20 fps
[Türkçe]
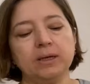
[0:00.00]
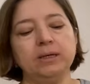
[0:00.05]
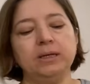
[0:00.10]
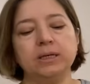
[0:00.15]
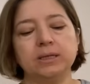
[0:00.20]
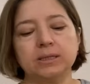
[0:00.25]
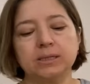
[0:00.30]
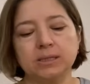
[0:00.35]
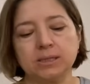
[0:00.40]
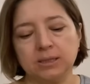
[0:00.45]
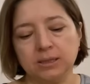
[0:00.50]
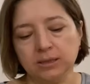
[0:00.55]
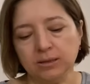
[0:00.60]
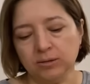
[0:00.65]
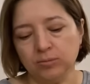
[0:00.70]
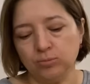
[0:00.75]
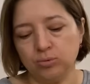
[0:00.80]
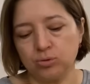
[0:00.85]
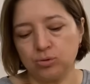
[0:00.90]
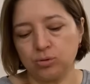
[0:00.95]
yarısını
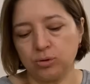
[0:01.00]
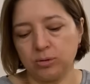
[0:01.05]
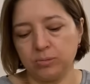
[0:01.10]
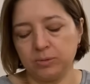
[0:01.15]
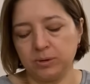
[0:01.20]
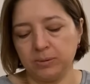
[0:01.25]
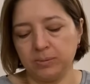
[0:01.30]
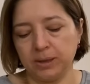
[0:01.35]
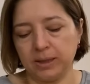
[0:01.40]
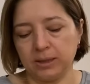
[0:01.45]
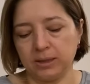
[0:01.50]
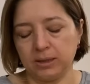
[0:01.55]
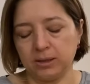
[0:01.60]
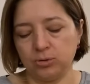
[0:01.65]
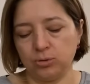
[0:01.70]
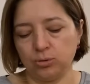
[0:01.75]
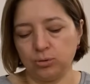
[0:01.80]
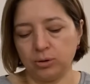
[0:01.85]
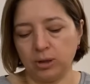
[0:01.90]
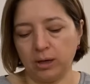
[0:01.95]
buzdolabında
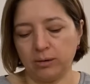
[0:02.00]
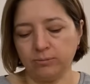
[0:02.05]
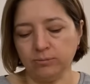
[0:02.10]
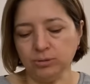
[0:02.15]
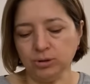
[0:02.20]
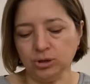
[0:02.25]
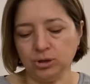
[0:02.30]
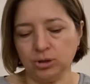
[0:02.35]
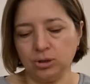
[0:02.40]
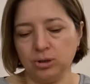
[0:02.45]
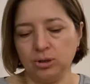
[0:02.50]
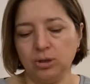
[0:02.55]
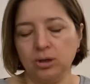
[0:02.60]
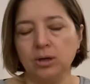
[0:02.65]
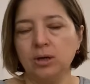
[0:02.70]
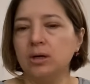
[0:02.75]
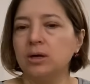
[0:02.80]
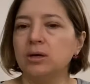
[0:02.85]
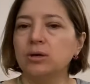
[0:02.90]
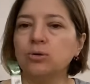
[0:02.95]
bekletiyorlarmış.
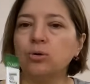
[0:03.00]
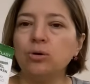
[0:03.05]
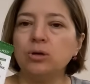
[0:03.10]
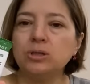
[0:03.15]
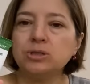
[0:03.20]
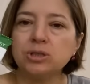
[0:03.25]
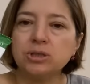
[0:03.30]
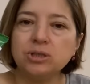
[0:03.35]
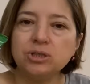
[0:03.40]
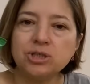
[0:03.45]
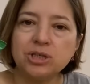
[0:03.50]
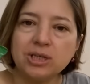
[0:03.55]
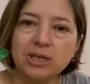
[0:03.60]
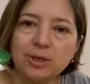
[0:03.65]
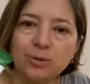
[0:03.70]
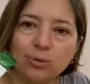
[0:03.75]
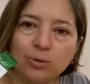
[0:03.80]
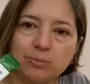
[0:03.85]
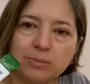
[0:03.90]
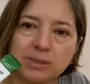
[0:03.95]
Kolajen
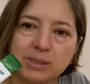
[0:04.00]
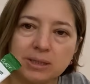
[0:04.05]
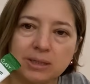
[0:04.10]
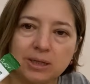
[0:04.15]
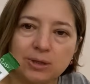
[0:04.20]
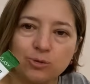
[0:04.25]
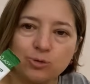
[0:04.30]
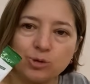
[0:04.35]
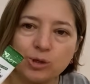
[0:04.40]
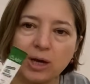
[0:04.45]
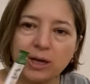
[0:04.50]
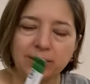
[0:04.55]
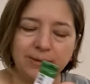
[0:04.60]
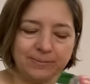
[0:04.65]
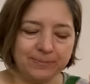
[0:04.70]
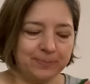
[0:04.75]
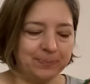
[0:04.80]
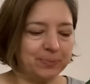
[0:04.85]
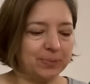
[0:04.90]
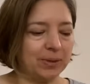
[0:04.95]
içerikli olması da güzel.
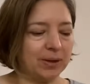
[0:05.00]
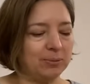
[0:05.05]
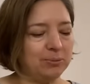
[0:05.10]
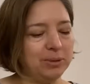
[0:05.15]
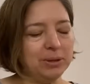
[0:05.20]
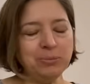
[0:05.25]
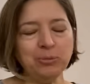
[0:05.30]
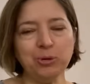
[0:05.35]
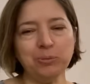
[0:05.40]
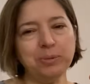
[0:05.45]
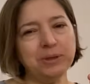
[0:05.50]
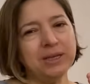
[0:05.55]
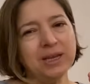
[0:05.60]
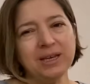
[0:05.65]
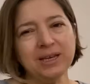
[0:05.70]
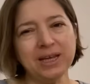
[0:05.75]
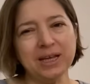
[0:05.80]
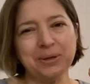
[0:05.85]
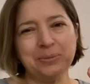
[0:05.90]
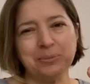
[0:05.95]
Bilmiyorum bir
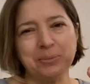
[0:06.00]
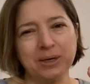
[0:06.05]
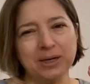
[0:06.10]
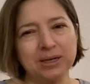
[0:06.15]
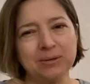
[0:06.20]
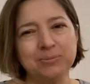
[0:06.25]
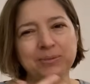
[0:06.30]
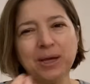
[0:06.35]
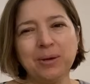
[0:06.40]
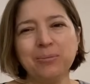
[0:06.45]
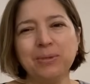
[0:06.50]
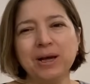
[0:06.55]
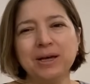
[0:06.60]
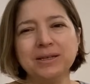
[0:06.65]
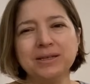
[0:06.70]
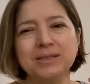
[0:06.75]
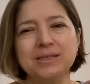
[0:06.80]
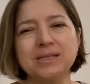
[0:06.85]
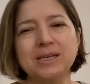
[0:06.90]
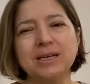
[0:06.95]
deneyelim bakalım.
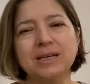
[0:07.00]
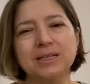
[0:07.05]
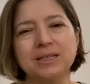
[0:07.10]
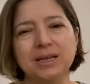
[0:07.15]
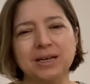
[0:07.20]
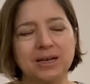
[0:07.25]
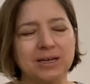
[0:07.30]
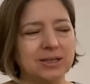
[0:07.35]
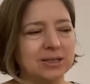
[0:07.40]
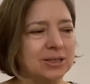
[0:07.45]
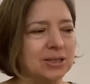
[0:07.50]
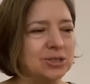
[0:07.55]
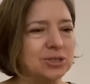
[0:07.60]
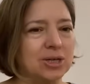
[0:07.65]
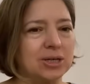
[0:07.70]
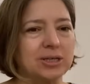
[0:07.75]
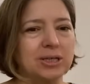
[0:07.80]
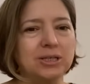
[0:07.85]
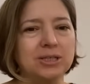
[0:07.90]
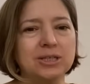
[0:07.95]
Nemlendirse yeter
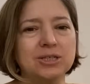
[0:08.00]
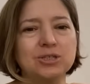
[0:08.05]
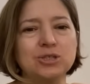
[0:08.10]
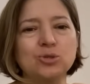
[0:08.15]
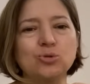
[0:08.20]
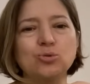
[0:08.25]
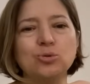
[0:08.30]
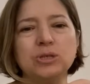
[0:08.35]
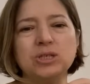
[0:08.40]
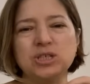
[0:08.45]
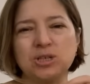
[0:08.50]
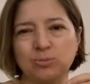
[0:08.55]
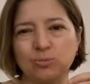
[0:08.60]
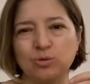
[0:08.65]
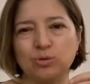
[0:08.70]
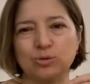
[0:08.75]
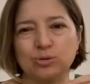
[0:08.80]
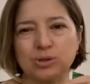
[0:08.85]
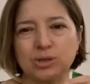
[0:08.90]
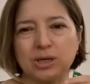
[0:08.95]
arkadaşlar. Yeterince su
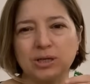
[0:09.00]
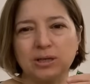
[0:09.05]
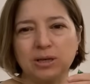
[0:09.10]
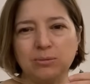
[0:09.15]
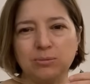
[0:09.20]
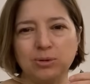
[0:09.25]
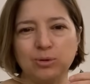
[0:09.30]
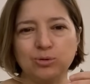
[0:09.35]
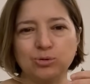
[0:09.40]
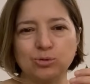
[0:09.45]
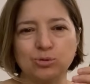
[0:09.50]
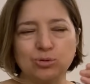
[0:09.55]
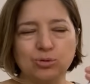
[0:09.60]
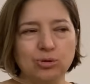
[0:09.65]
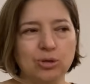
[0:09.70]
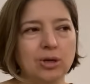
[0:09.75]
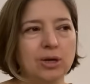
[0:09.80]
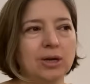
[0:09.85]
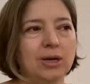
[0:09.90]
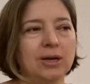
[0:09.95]
içemiyoruz zaten biliyorsunuz.
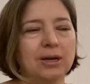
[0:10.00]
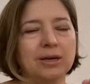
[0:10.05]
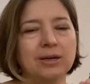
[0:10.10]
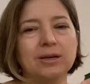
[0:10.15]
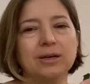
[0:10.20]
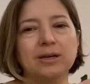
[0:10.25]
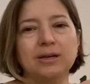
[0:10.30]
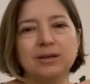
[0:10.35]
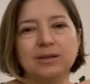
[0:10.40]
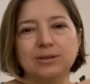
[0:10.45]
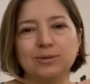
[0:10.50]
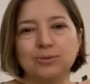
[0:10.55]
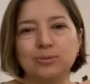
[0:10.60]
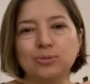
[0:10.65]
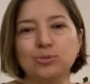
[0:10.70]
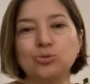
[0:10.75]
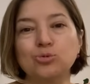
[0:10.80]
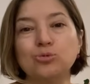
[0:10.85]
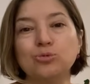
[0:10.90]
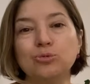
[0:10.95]
E,
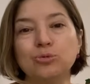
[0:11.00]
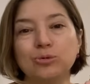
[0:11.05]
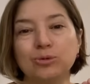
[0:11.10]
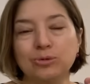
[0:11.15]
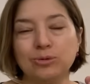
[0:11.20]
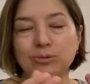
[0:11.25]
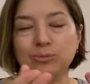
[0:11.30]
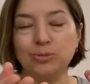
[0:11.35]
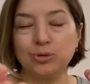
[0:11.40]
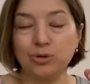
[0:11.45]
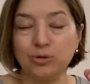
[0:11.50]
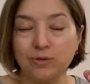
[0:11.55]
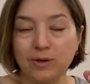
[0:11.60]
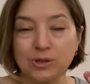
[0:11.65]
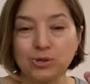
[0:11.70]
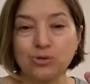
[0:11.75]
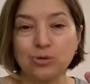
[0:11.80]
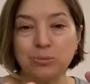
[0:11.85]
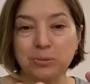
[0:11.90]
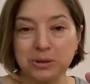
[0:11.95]
su
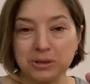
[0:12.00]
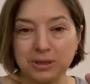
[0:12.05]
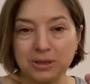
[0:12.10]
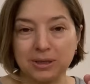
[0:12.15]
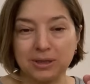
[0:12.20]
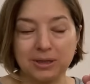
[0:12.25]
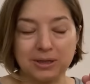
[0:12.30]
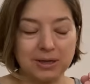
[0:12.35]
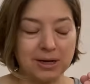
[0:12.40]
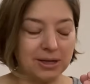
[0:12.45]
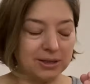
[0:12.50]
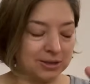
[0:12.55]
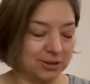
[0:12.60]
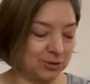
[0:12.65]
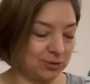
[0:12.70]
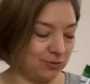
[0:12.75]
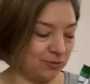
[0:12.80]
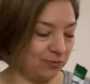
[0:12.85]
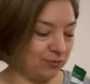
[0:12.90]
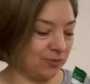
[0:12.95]
motivasyon mataraları aldık
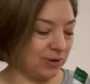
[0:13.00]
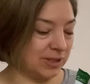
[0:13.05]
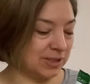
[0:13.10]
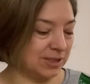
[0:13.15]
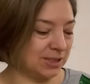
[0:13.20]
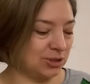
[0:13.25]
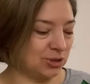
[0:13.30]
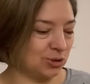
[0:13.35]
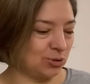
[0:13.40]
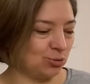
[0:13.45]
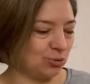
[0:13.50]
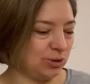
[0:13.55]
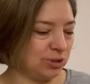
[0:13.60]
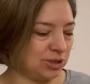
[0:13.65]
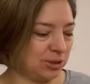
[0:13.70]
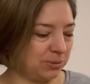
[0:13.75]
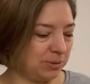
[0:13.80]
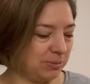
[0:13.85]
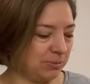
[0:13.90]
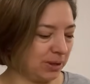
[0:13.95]
fazlaca su
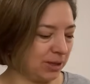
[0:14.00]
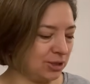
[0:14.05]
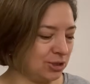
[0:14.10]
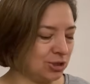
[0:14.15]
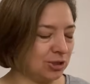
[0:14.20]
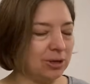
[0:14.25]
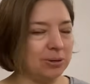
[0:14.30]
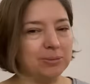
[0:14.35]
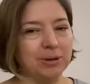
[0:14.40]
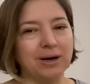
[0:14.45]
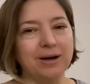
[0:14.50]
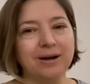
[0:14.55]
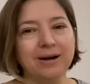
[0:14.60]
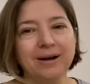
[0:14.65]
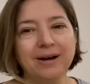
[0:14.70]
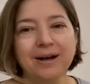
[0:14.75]
içebilmek için ama